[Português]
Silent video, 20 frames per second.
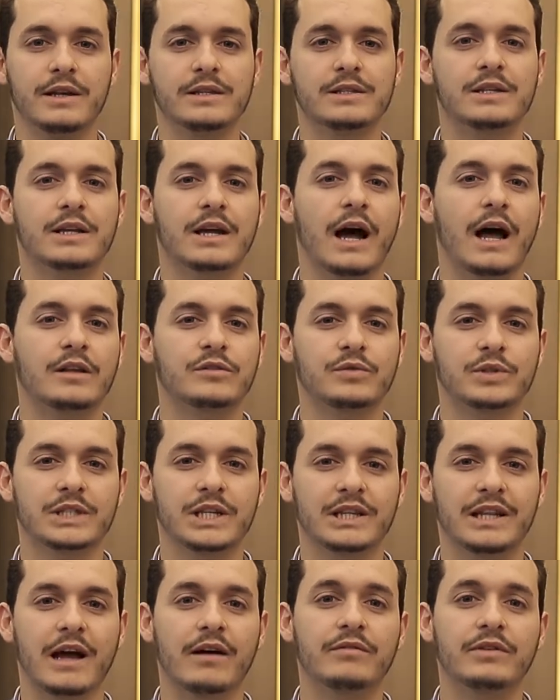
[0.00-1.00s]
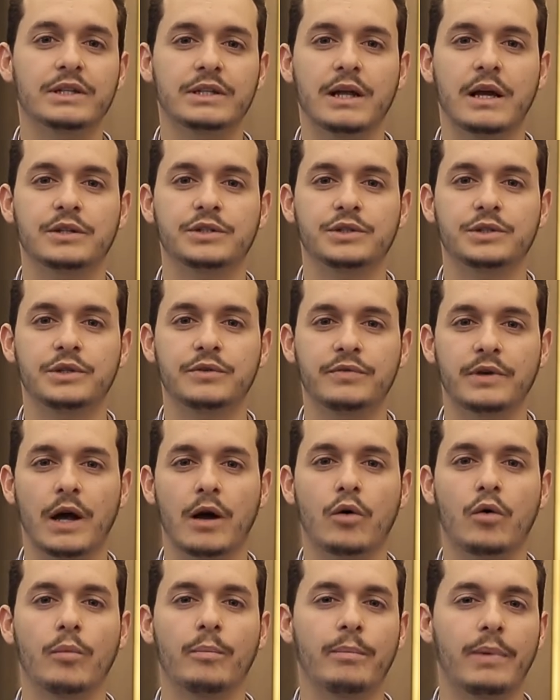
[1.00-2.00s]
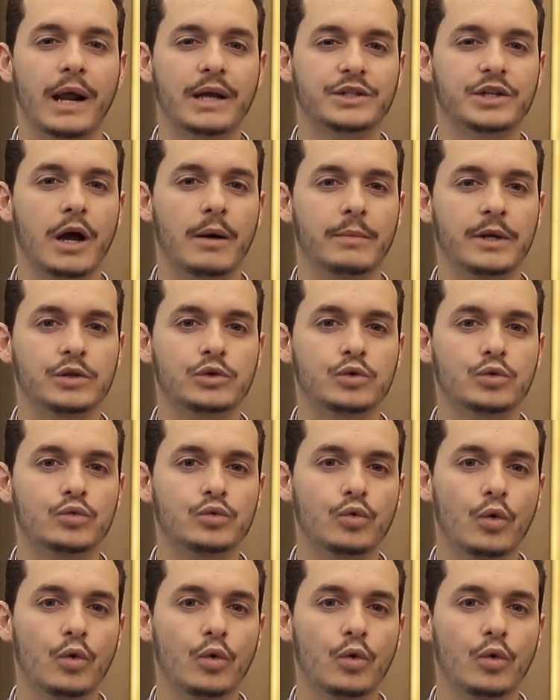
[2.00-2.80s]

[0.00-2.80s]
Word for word: Nesse caso, você tem a vantagem de ficar com praticamente